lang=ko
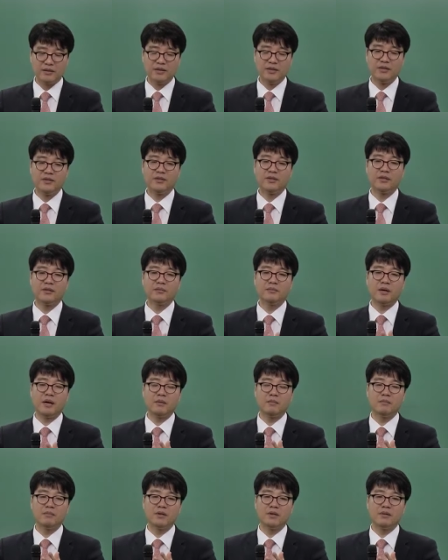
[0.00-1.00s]
결정
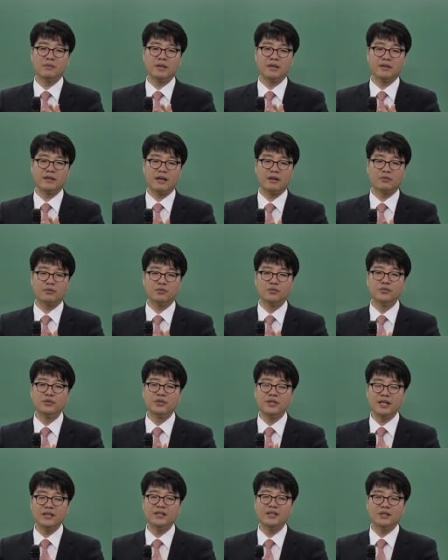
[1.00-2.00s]
방법에 대한
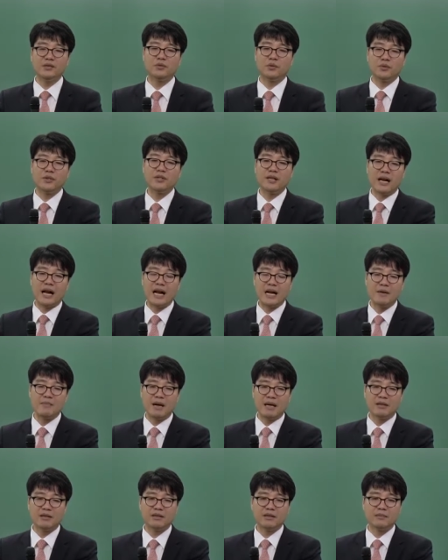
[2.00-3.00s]
구체적인 논의를 할
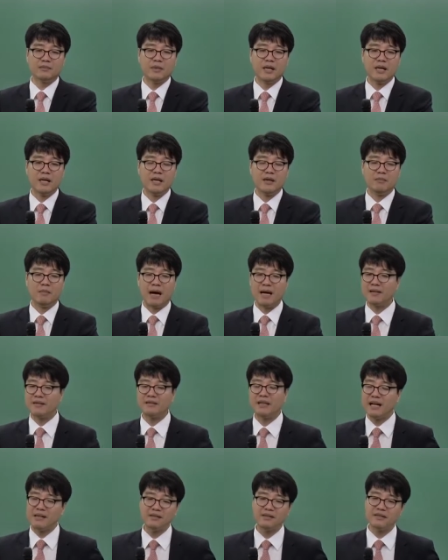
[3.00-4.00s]
만큼 많은
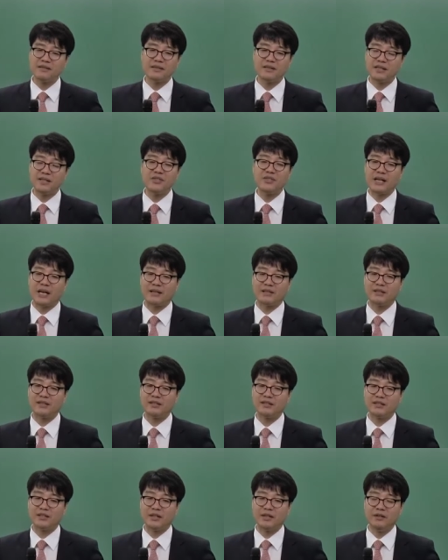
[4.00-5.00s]
단서들이 있지
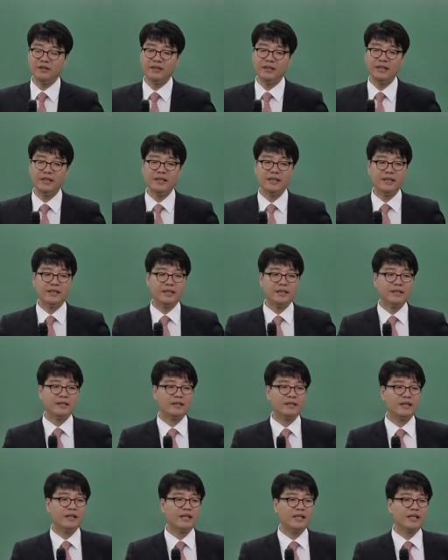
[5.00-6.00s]
않거든요.
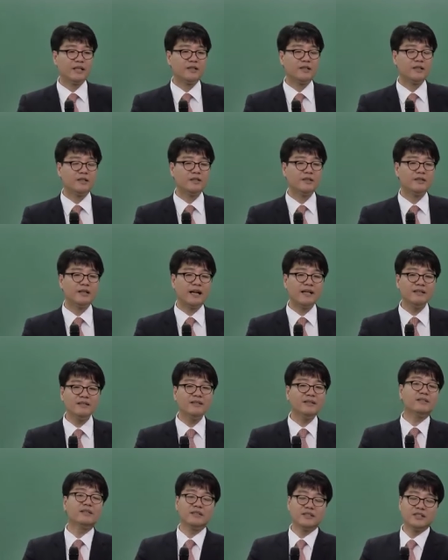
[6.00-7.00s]
그러니까 그런
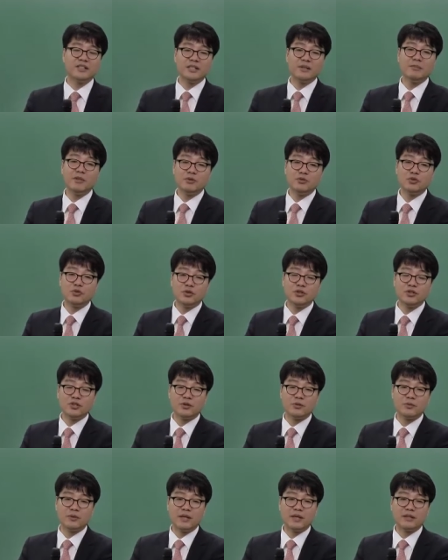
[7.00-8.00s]
단서들을 심어주는
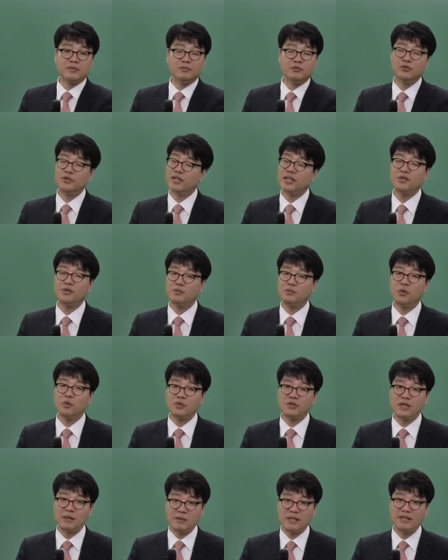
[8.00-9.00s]
경우에는 문제가 좀
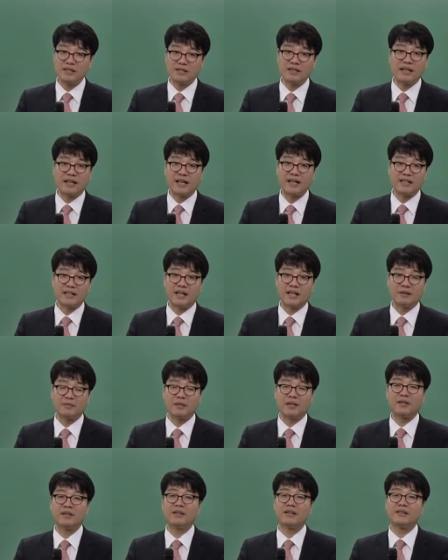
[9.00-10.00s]
복잡해진다라는
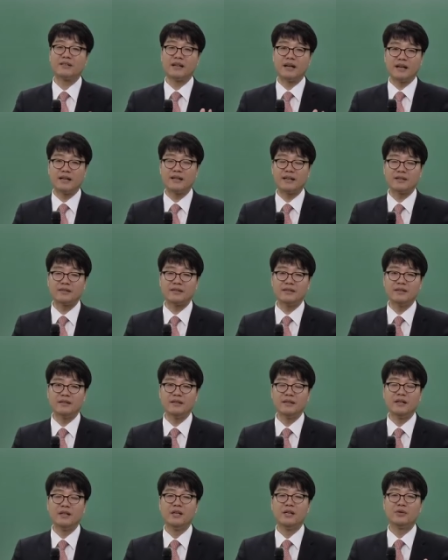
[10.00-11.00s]
이야기입니다. 거래
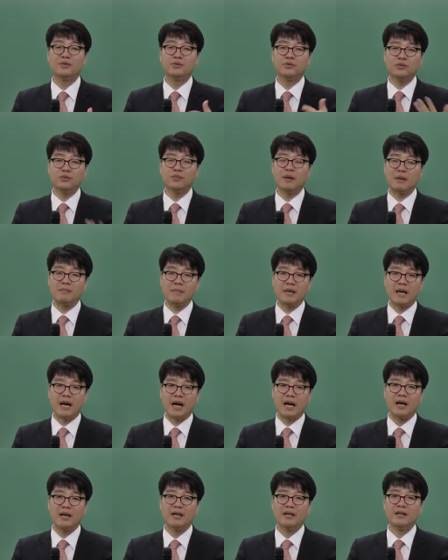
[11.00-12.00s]
상황에서 수출
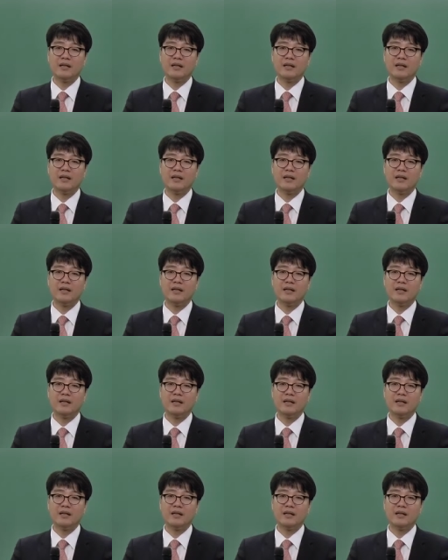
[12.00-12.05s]
판매나